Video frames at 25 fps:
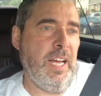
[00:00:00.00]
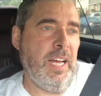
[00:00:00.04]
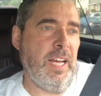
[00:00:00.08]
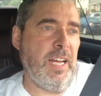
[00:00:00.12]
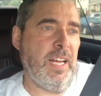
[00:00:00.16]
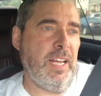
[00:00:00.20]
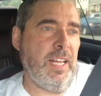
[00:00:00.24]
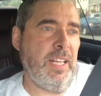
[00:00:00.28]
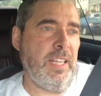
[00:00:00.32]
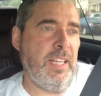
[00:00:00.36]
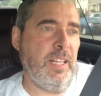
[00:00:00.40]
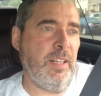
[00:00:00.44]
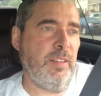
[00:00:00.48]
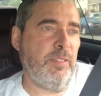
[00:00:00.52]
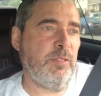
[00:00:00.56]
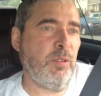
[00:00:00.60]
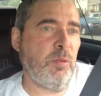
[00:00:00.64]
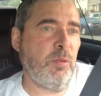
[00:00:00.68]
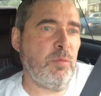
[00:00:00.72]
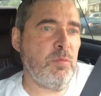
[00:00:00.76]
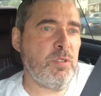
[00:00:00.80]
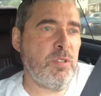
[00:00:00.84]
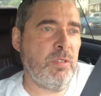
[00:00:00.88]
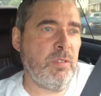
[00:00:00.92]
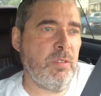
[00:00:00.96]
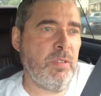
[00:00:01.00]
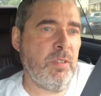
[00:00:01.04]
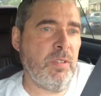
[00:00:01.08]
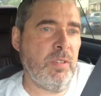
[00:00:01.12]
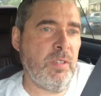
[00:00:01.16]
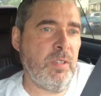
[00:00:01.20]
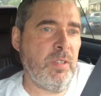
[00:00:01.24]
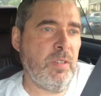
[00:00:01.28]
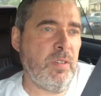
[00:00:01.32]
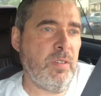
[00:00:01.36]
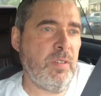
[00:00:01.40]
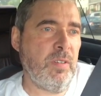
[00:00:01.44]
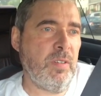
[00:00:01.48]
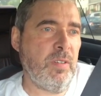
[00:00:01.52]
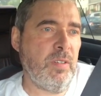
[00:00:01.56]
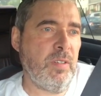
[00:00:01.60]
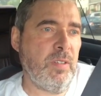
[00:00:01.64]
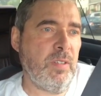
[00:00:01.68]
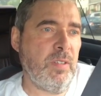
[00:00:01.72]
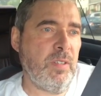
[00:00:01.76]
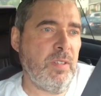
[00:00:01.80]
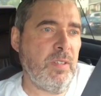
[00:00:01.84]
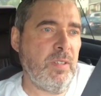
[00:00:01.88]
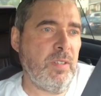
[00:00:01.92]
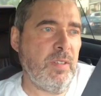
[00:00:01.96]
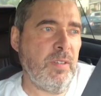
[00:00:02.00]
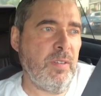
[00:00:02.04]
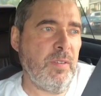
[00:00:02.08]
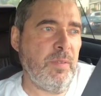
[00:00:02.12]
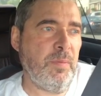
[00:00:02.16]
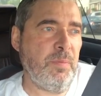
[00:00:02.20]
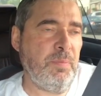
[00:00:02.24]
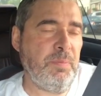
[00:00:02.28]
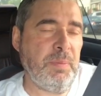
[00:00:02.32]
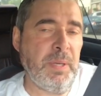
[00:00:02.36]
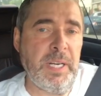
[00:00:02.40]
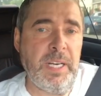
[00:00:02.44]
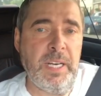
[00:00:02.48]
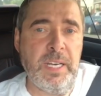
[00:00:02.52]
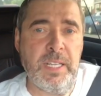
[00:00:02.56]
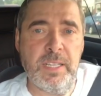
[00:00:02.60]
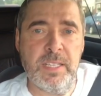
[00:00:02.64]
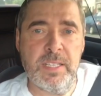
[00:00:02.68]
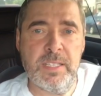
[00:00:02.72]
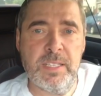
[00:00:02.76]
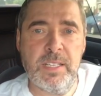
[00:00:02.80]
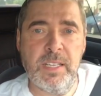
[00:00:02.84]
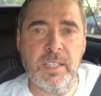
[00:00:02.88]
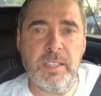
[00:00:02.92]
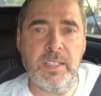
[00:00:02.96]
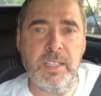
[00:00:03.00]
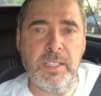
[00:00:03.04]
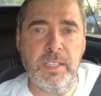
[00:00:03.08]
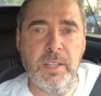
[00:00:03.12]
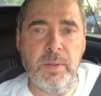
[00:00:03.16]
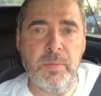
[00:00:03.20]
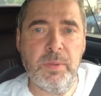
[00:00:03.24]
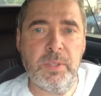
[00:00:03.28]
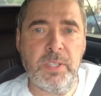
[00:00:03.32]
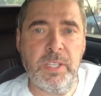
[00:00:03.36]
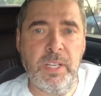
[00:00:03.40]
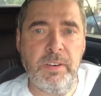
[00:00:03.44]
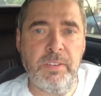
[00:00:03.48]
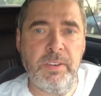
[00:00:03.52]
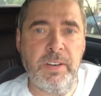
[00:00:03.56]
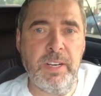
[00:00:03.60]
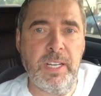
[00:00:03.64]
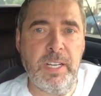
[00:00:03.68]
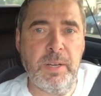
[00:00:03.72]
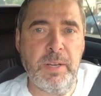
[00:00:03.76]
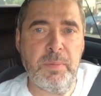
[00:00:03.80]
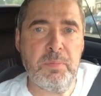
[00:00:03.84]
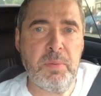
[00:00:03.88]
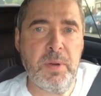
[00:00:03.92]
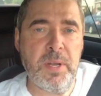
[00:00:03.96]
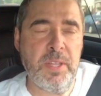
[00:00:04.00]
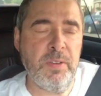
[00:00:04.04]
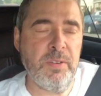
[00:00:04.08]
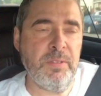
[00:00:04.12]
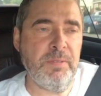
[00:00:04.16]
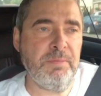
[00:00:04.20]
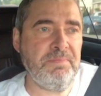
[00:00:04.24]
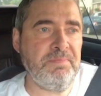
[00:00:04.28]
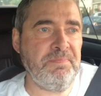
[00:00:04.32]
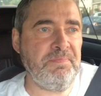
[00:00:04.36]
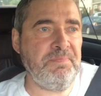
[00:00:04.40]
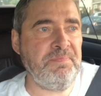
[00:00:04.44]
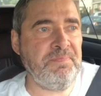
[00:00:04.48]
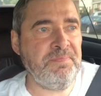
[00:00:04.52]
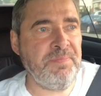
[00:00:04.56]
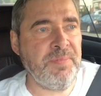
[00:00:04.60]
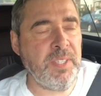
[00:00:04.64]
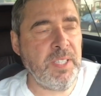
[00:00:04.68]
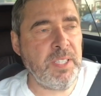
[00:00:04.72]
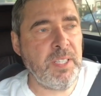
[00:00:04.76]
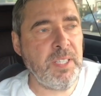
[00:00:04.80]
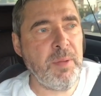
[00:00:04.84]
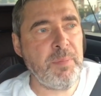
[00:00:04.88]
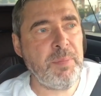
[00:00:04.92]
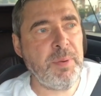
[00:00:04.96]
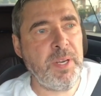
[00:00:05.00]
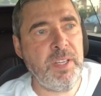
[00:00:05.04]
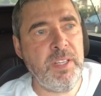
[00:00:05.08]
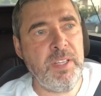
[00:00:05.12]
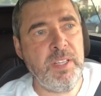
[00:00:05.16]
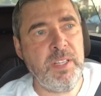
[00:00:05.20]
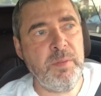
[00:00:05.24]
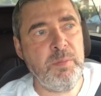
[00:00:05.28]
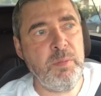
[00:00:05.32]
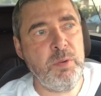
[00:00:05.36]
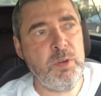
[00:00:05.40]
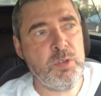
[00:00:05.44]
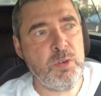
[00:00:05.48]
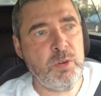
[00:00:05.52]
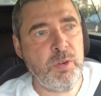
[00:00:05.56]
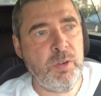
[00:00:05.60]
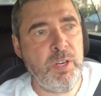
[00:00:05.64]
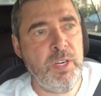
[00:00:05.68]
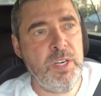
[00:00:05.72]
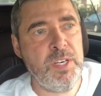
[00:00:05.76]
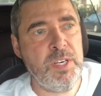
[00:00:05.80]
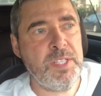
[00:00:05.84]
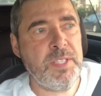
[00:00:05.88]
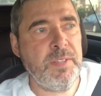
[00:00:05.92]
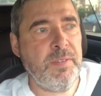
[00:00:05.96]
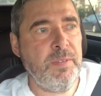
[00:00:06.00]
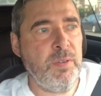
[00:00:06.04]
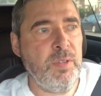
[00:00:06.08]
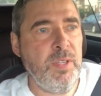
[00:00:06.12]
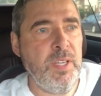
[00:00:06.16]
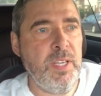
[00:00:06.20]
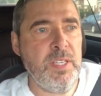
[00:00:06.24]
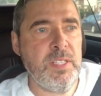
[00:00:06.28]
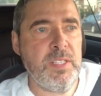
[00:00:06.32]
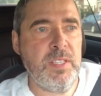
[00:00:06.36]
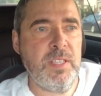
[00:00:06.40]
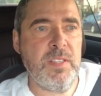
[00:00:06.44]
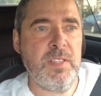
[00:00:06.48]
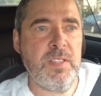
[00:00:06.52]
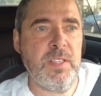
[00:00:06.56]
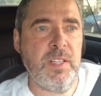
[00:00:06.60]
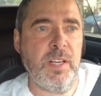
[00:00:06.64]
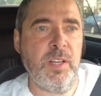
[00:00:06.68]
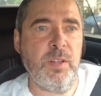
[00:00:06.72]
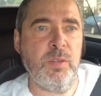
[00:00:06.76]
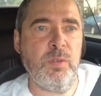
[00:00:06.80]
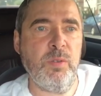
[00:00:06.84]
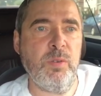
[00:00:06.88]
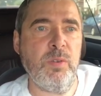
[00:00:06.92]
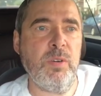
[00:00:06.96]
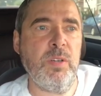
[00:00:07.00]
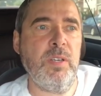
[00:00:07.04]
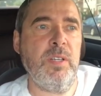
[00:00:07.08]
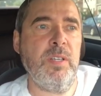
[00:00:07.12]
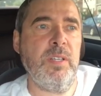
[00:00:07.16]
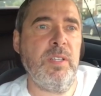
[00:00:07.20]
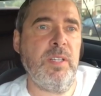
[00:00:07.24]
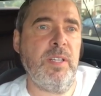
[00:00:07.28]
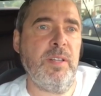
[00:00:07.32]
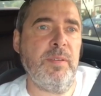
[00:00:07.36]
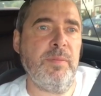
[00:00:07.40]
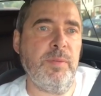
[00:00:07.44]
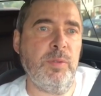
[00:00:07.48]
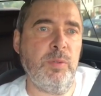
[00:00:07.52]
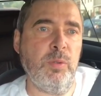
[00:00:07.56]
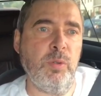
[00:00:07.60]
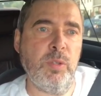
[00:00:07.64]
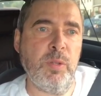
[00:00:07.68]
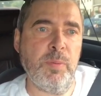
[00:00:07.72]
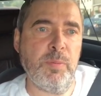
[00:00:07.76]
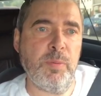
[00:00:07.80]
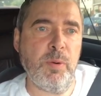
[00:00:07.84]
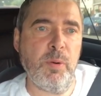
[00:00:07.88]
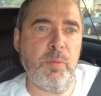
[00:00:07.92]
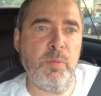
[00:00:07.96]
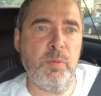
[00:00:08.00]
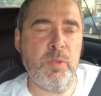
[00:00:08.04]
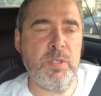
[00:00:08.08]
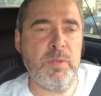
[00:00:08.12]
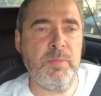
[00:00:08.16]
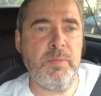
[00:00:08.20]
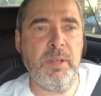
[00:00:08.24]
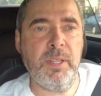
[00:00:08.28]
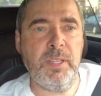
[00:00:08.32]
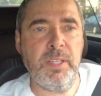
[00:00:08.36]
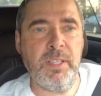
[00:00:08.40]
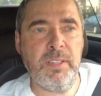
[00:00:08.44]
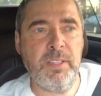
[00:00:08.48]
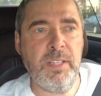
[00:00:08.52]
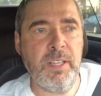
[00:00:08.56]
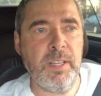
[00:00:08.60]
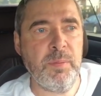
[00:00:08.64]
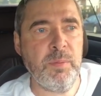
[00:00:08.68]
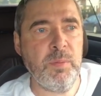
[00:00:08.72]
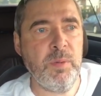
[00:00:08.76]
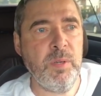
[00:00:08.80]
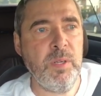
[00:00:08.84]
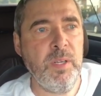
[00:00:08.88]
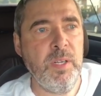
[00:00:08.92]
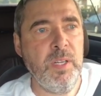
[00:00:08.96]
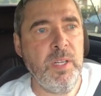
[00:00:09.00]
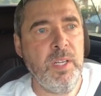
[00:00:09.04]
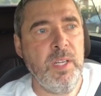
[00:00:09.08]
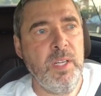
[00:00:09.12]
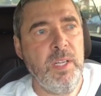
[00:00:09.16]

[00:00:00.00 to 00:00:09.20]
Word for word: А дело в том, что э, пять лет назад, когда мы открывали компанию, к нам приходило большое количество людей, естественно, которые там кто-то пробует себя на демо.